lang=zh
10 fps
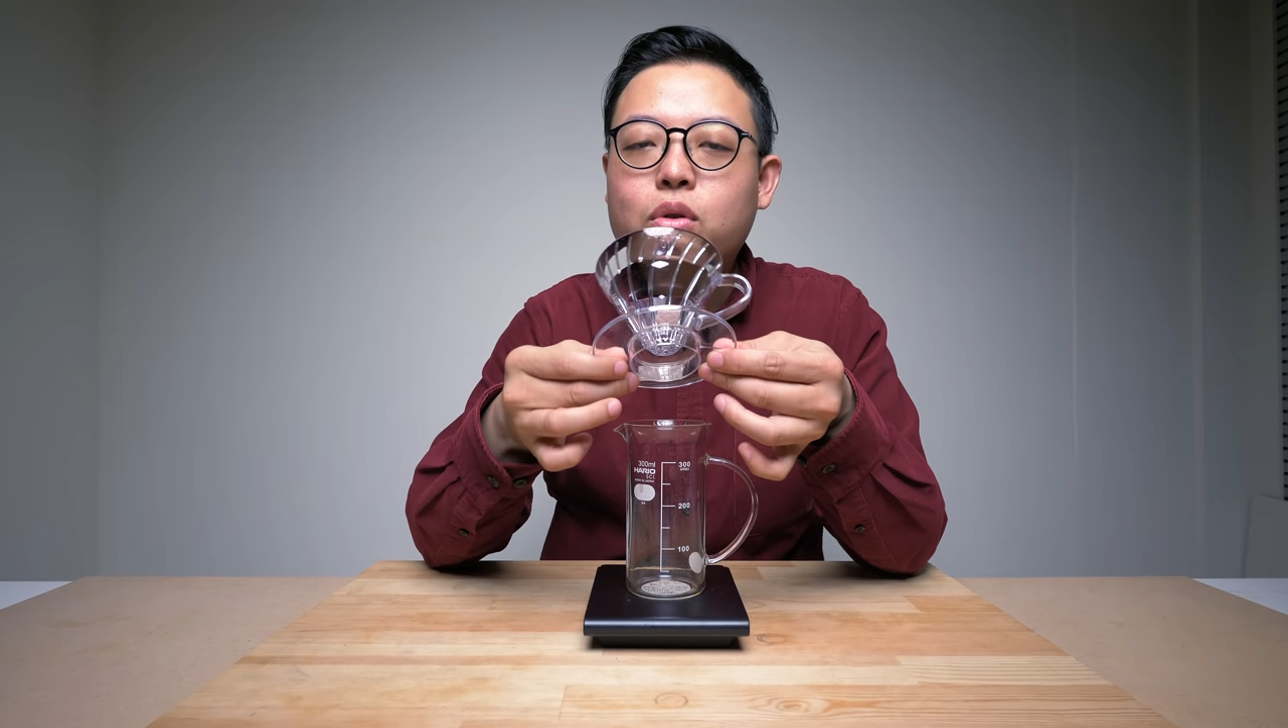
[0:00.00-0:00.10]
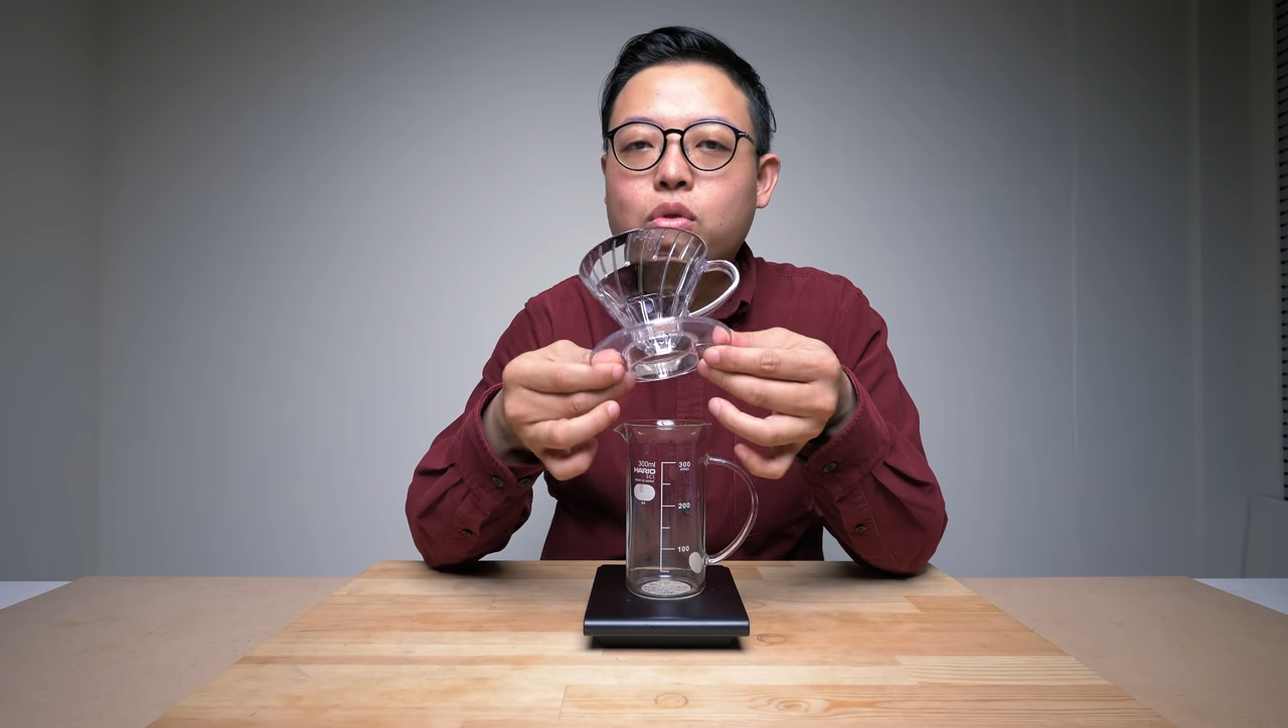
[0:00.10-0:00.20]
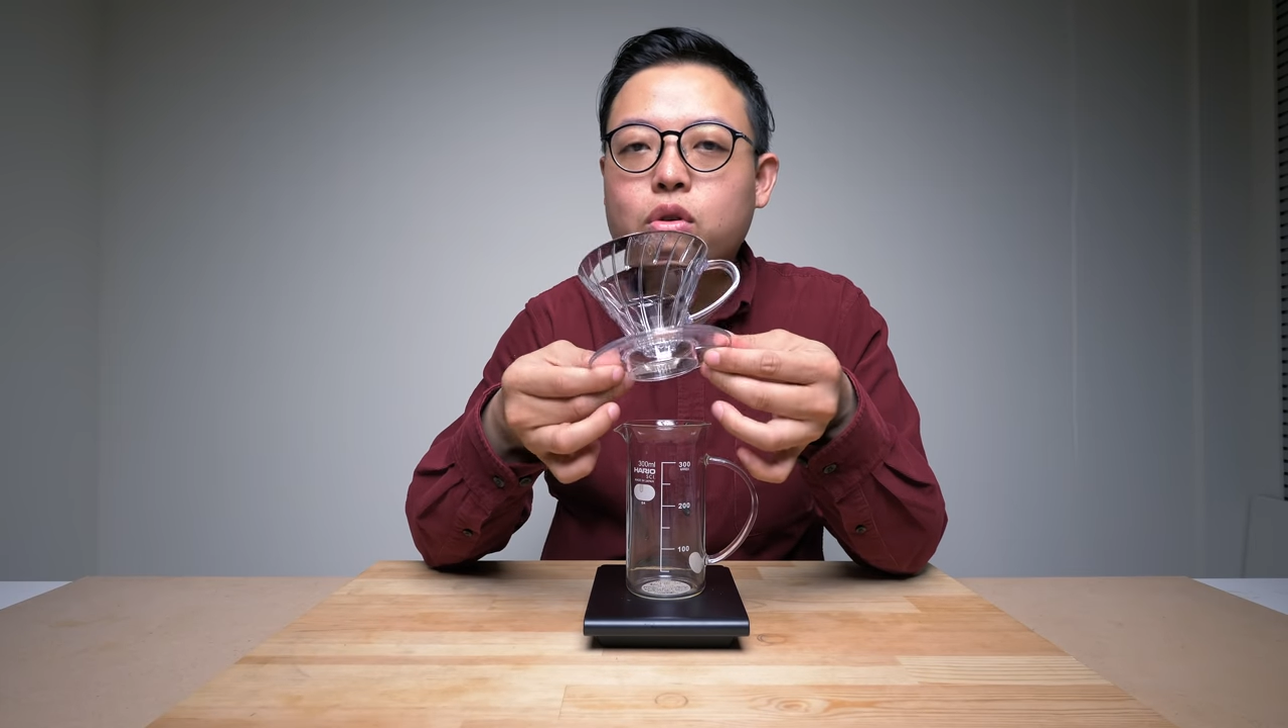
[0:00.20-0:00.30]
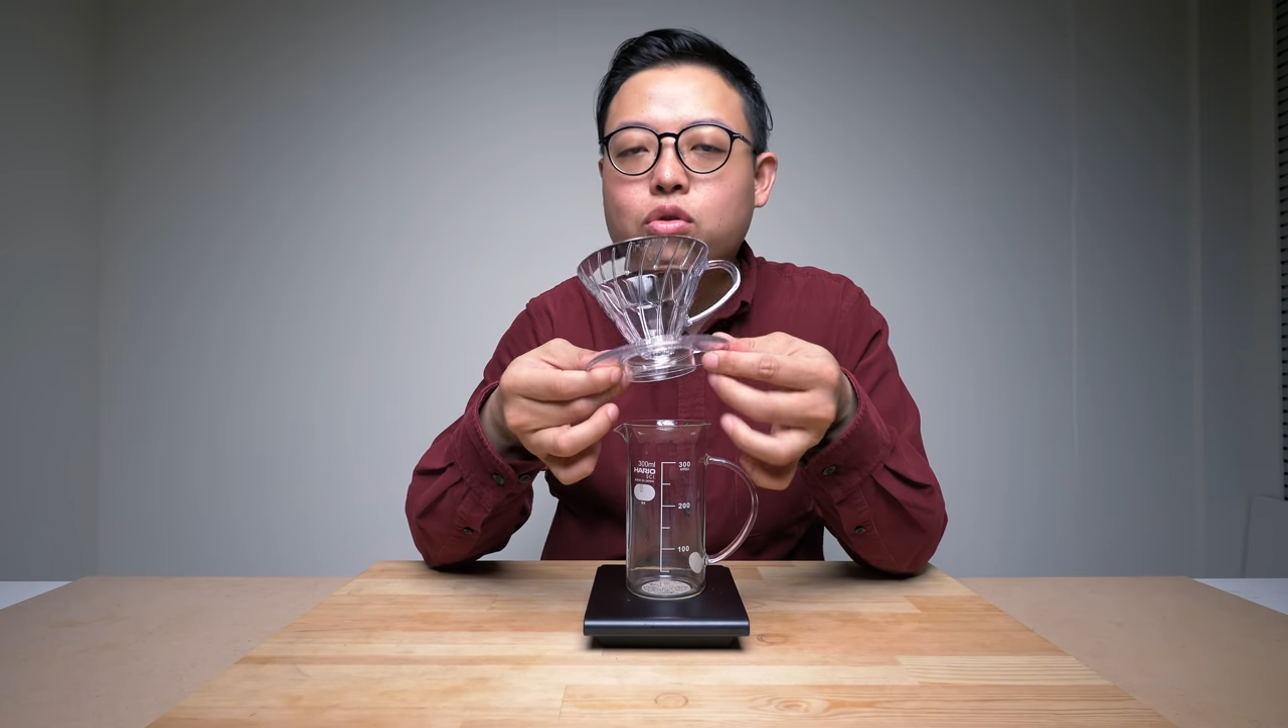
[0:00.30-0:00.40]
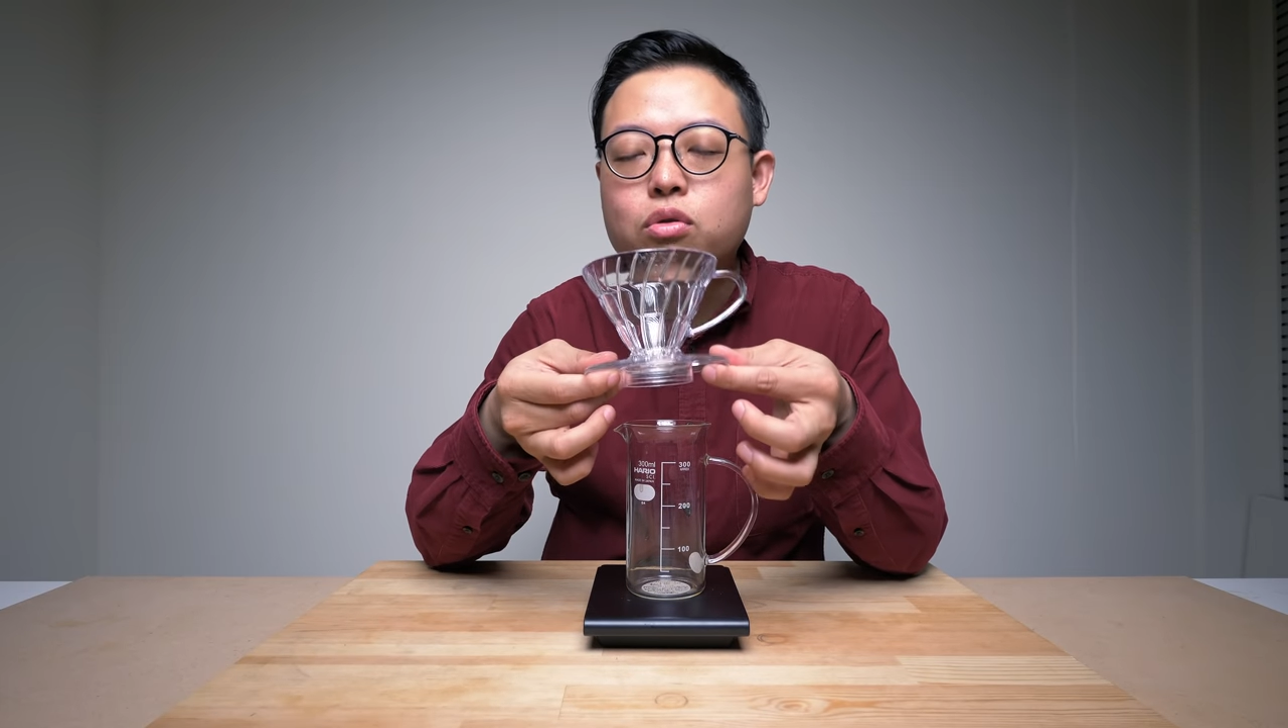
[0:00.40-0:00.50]
果
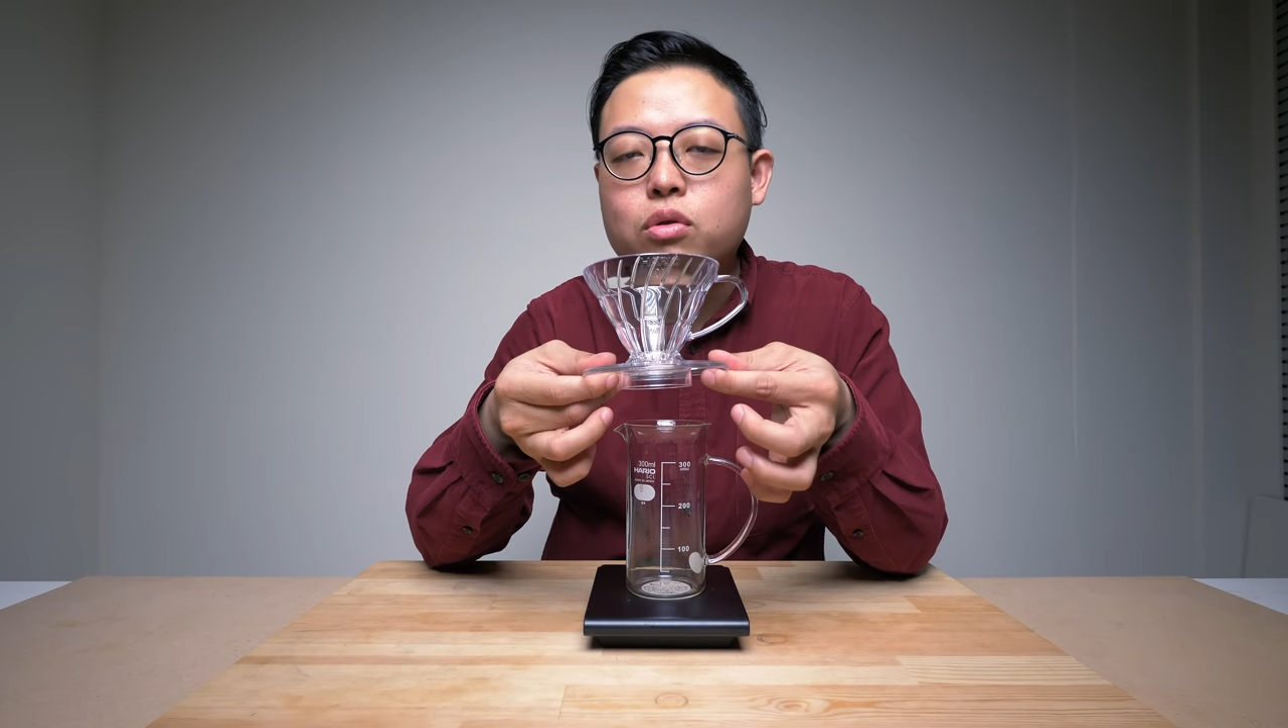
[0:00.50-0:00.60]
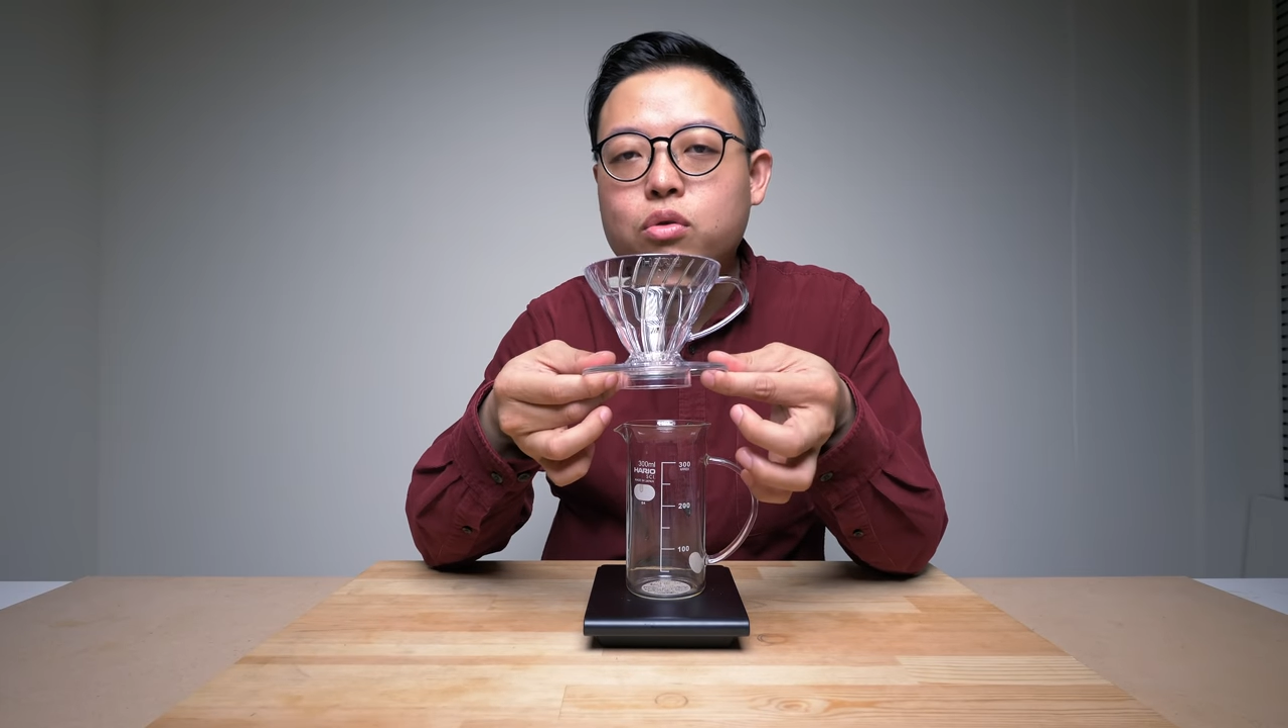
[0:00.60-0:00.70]
对于树